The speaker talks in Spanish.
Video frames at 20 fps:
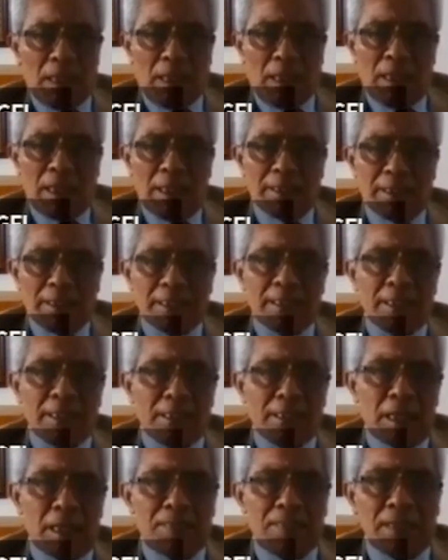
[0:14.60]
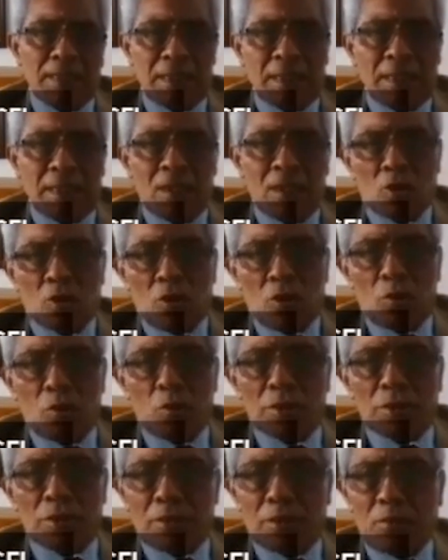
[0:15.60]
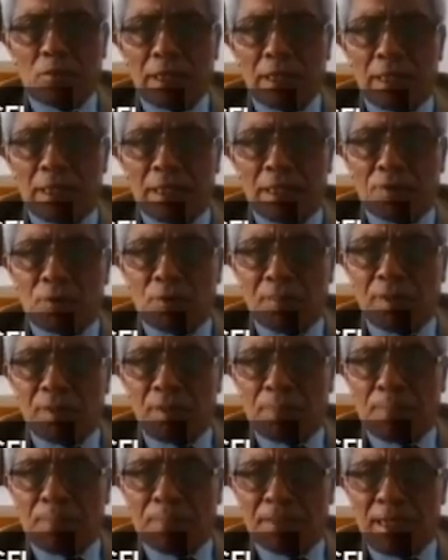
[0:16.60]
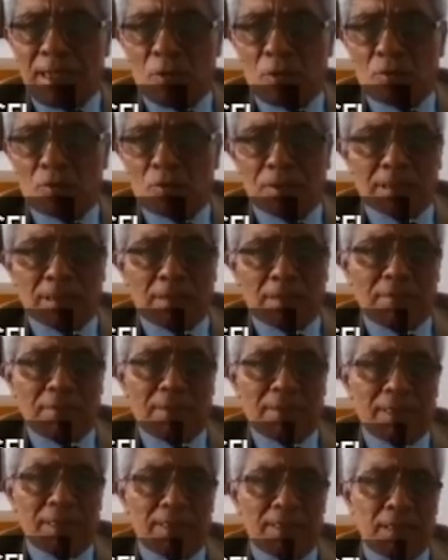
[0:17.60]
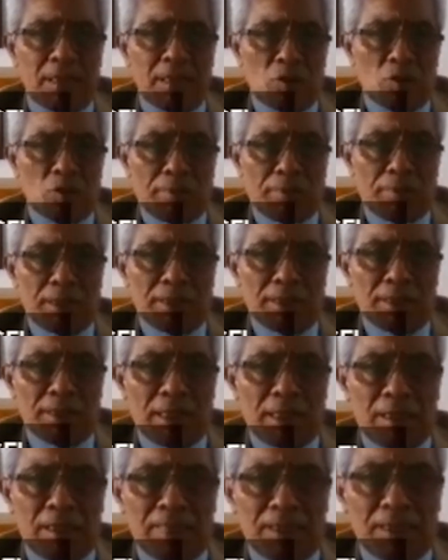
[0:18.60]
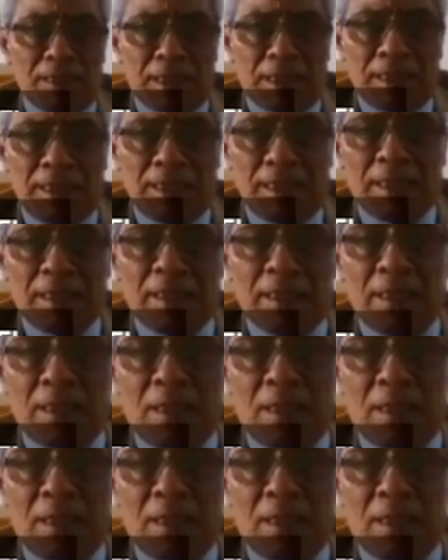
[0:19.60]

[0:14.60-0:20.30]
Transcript: En este certamen concursé con el libro Milpa, Diálogo de Saberes y Soberanía Alimentaria,